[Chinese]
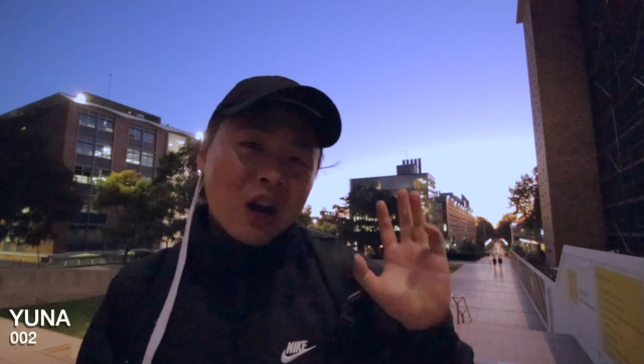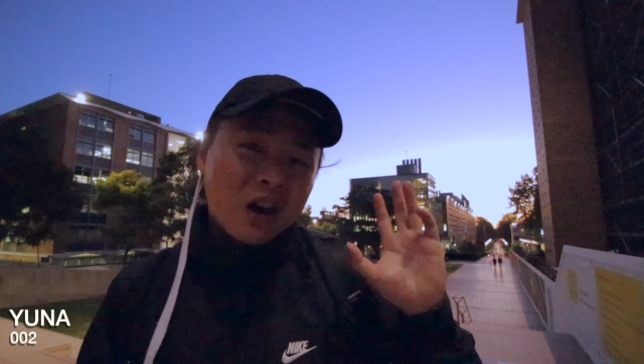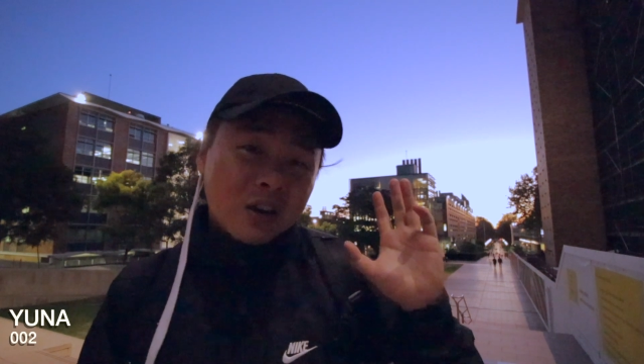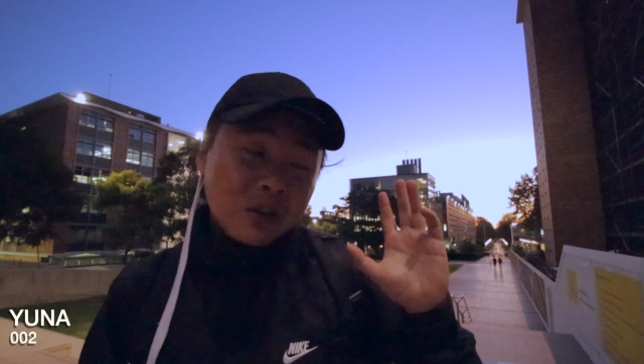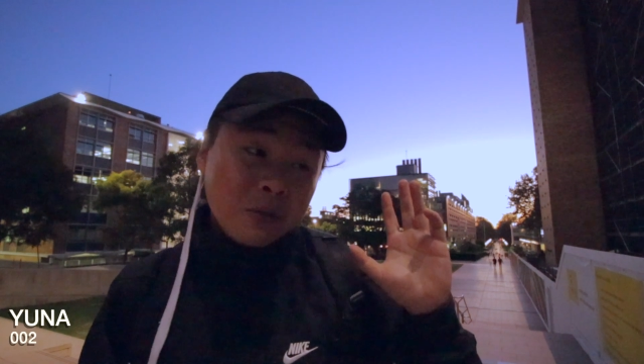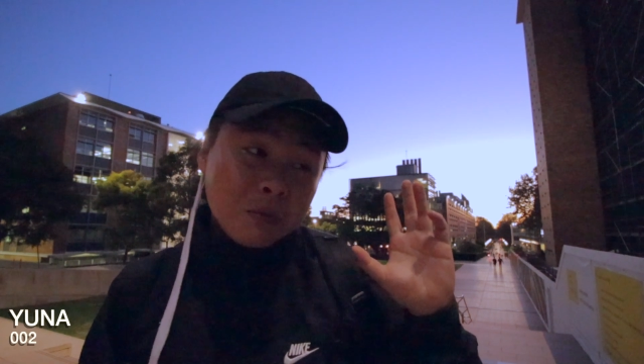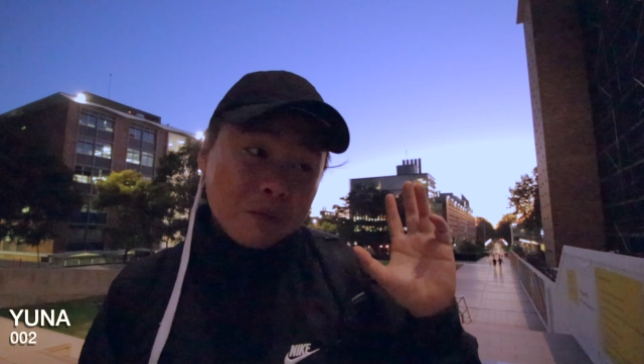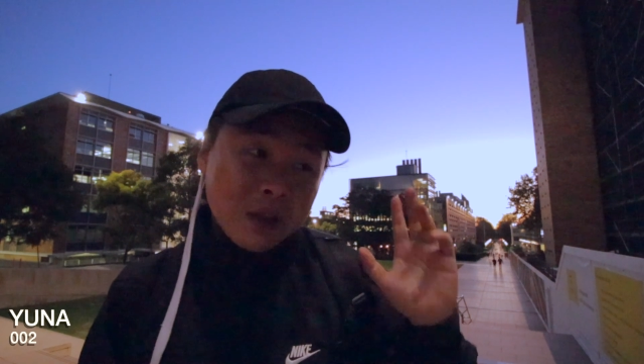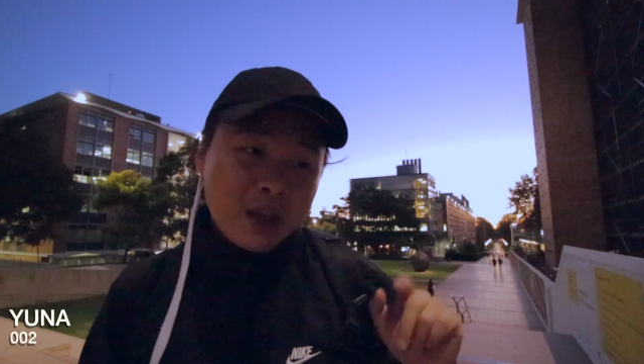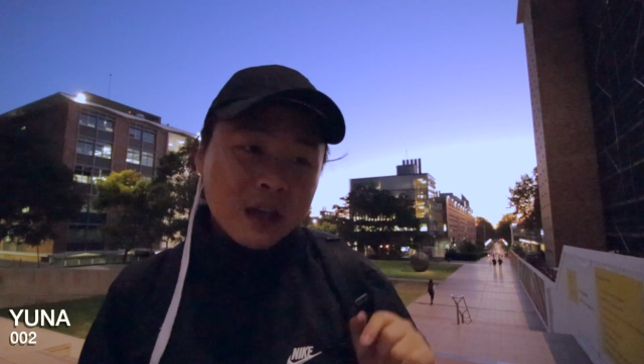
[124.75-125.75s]
而
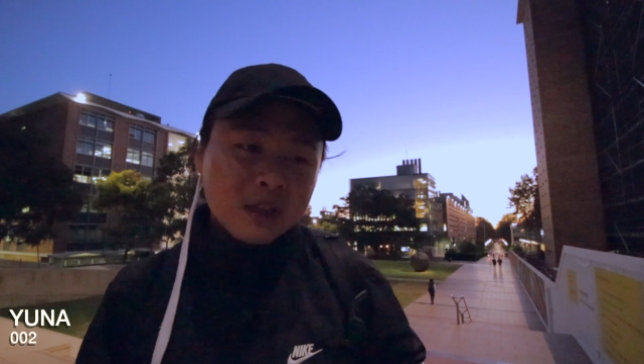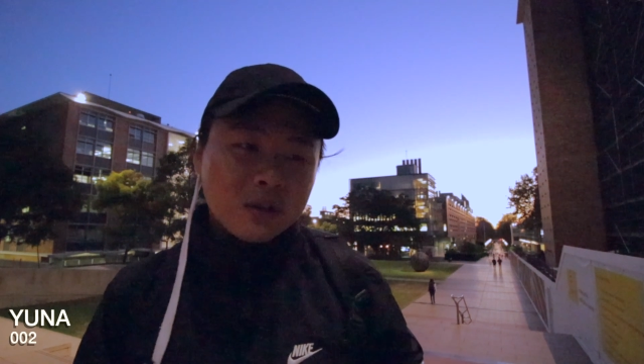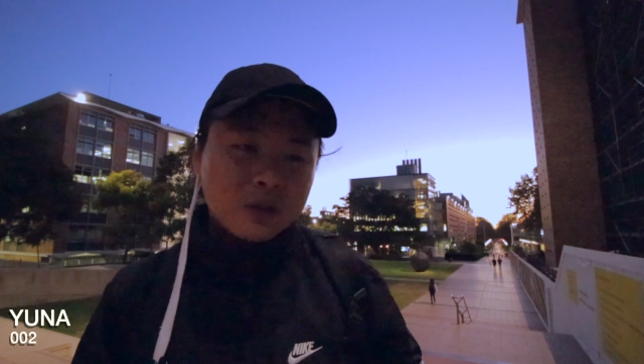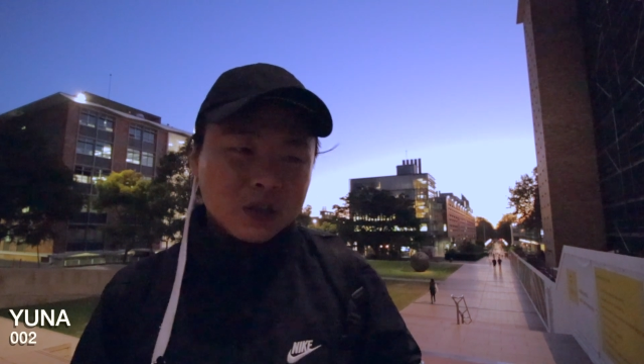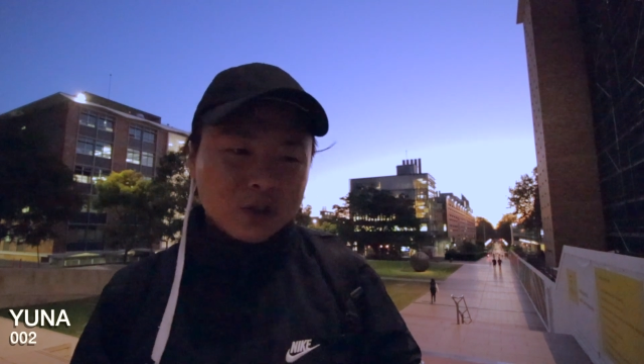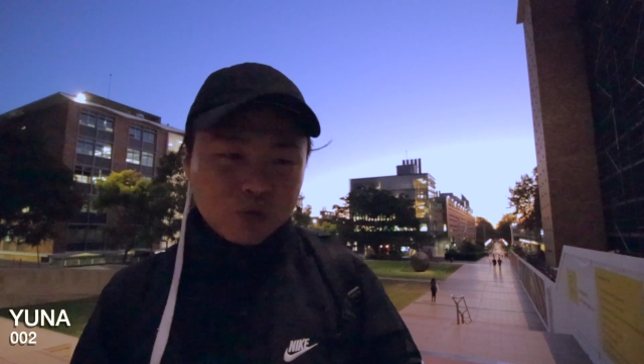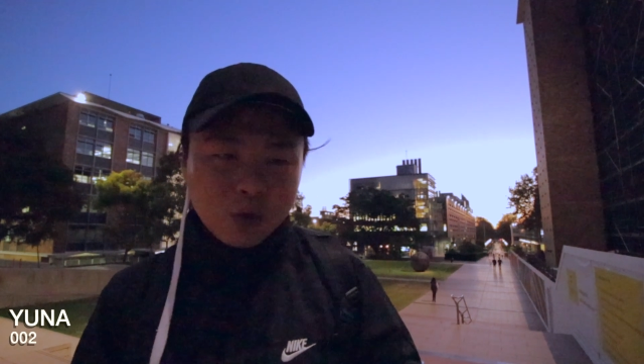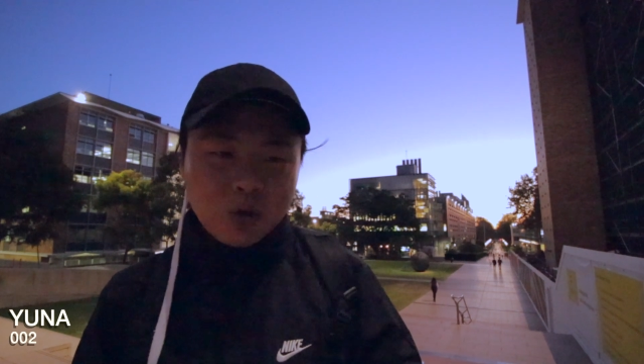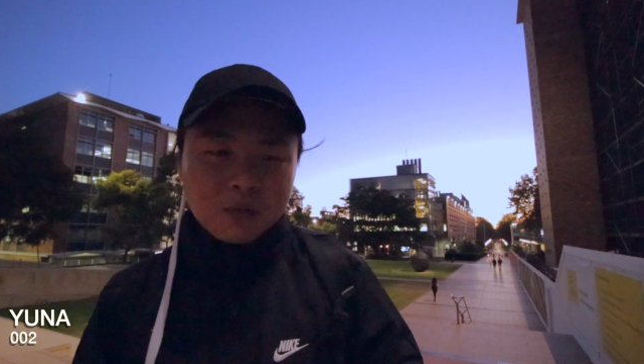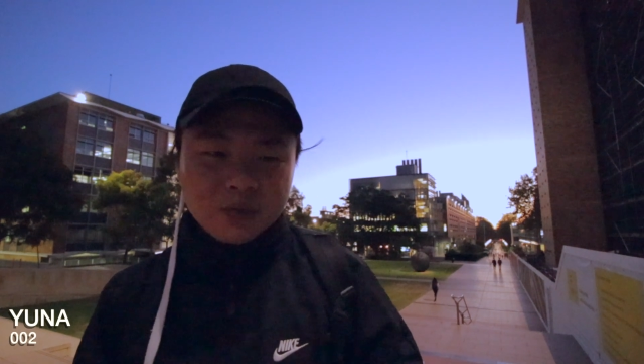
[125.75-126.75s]
明天这个东西是
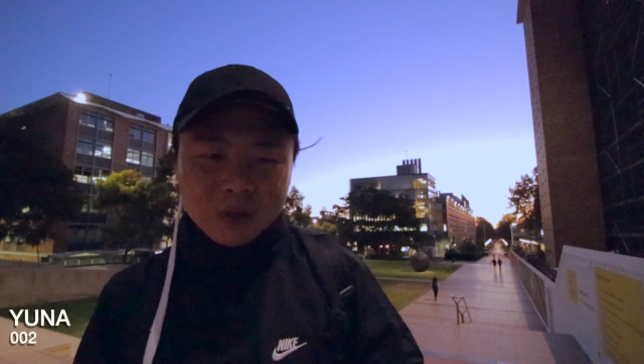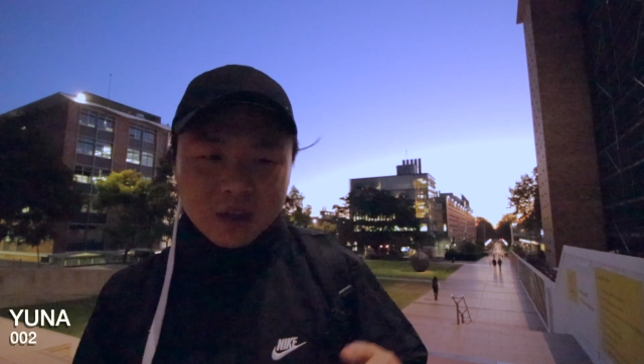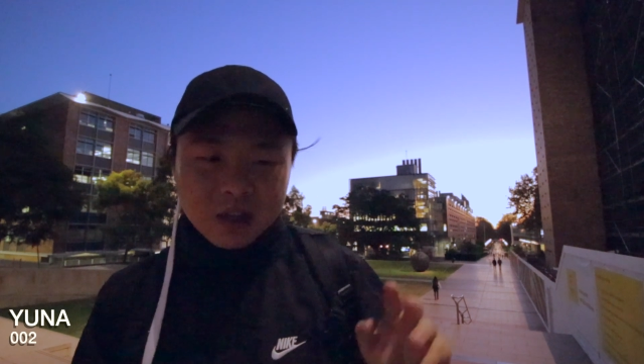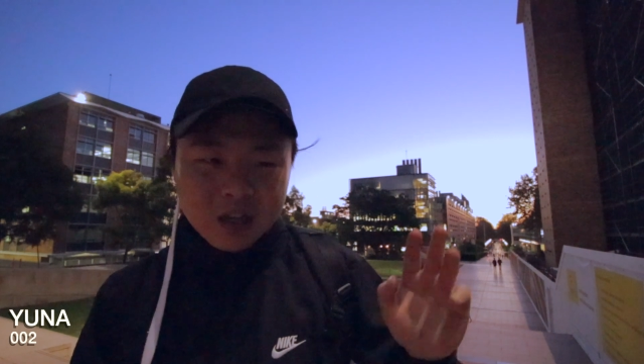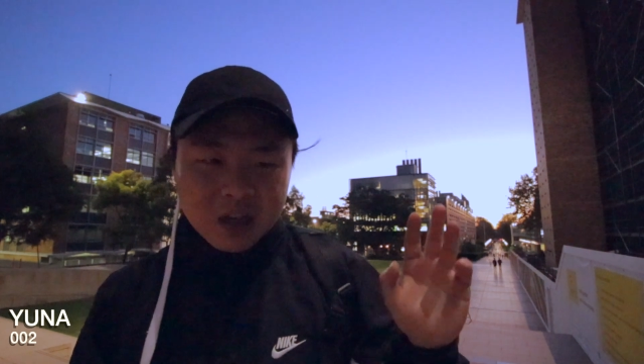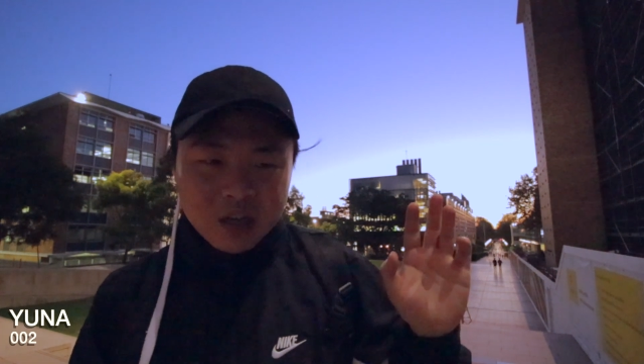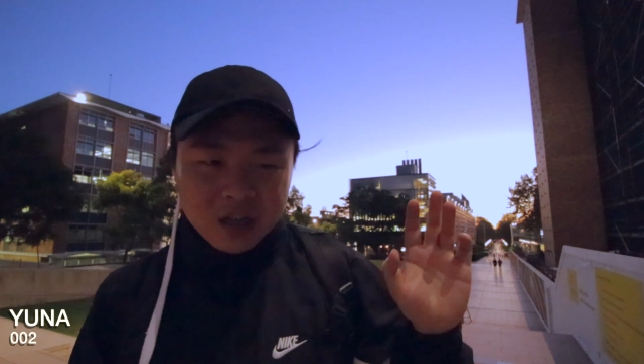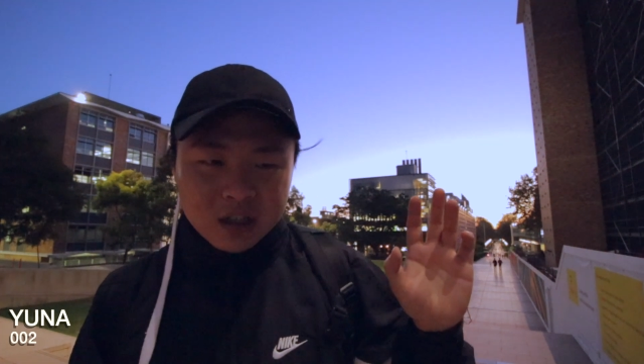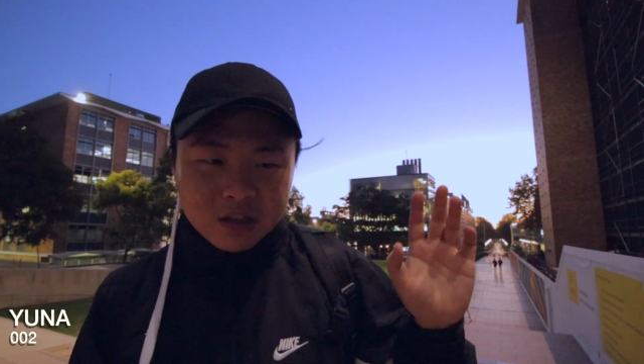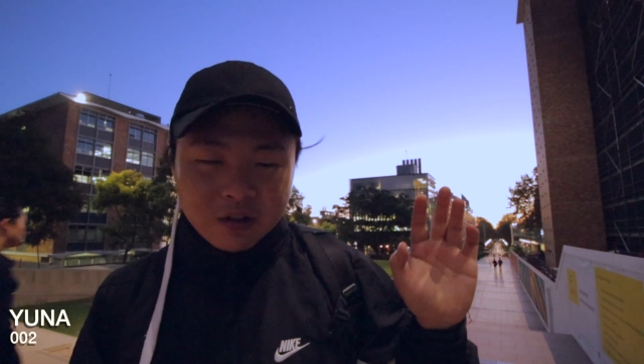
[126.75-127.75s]
最恐怖的，
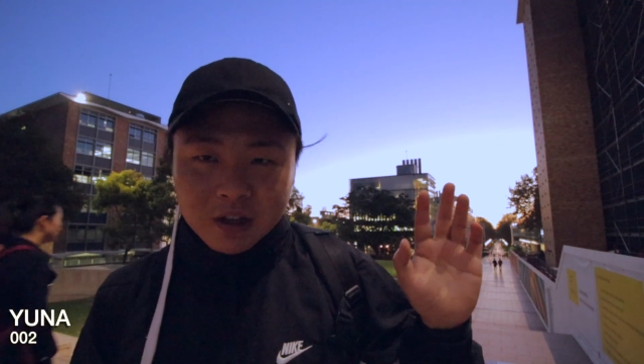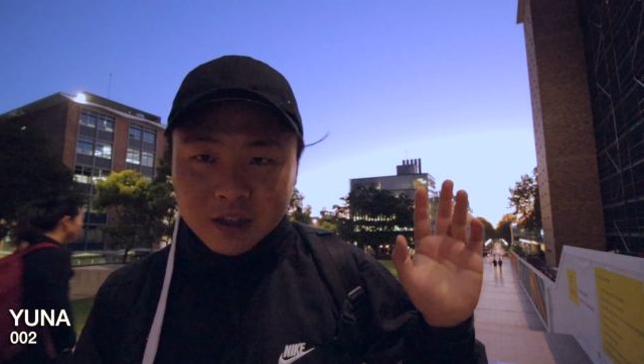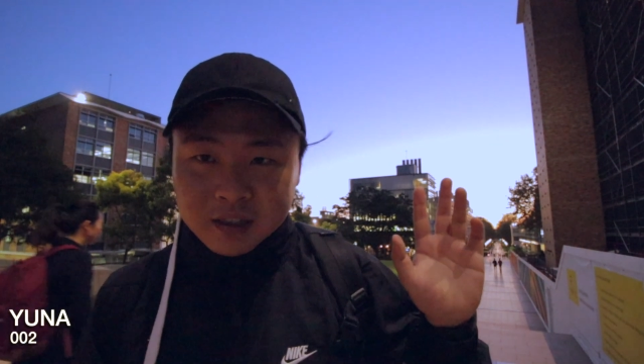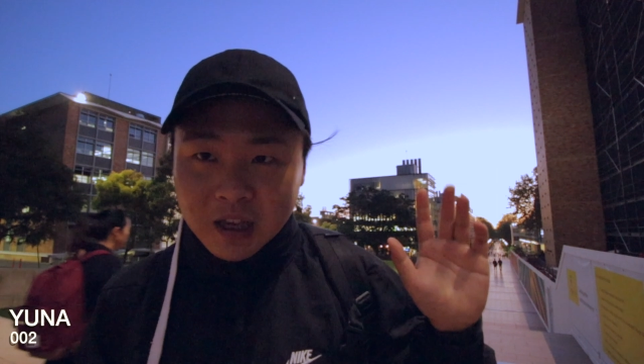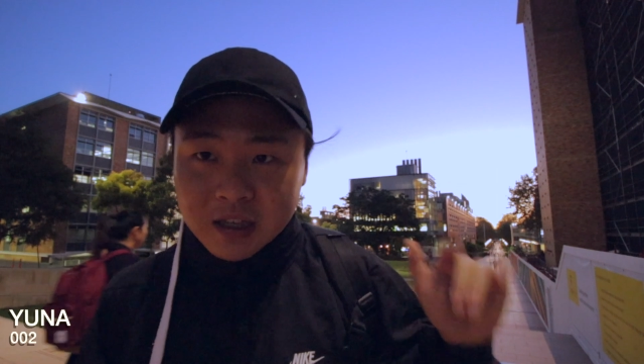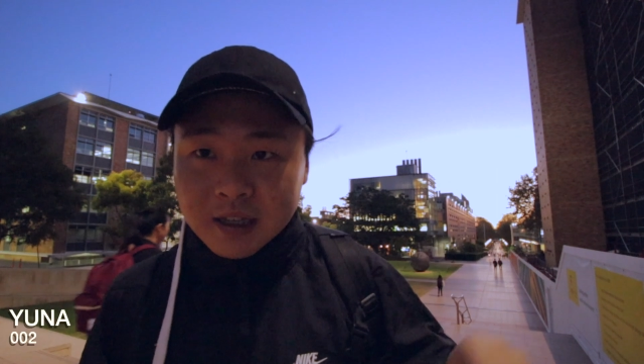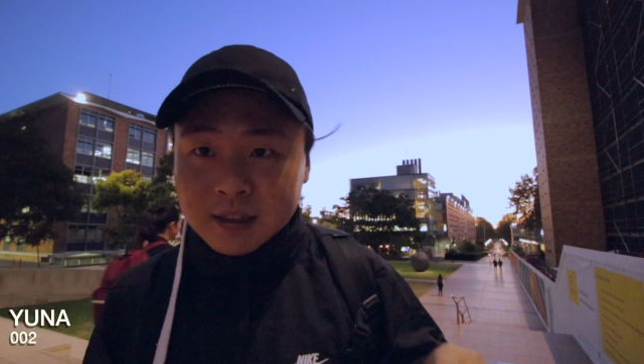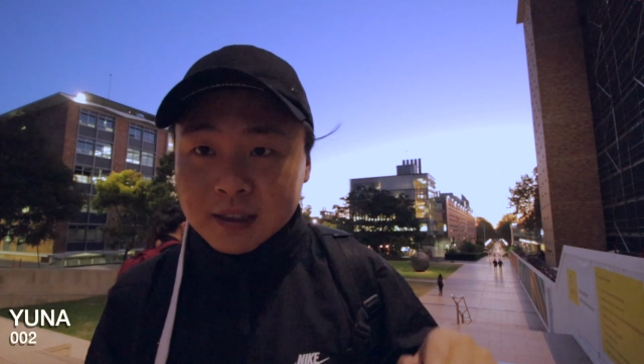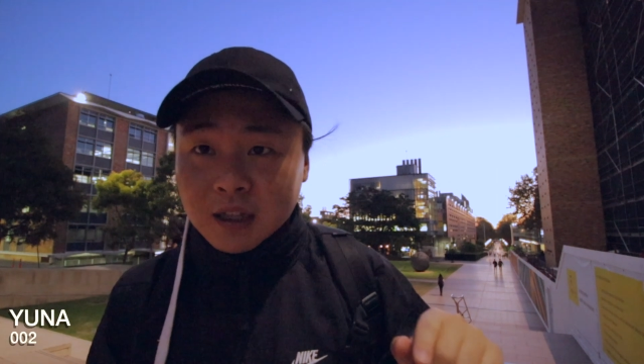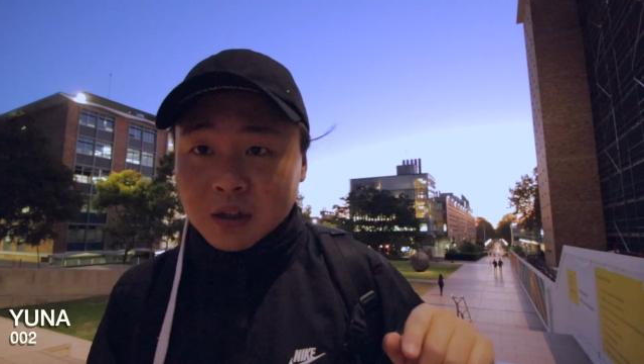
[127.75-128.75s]
有一个三
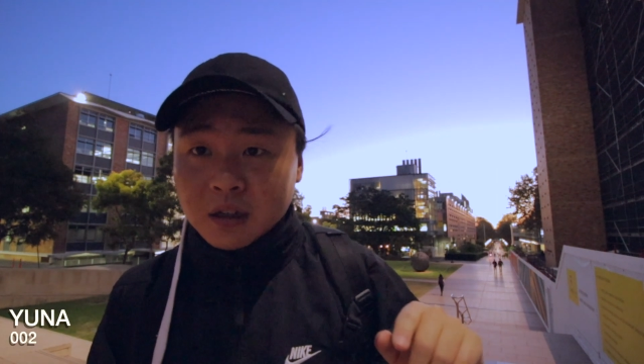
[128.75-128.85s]
千字的。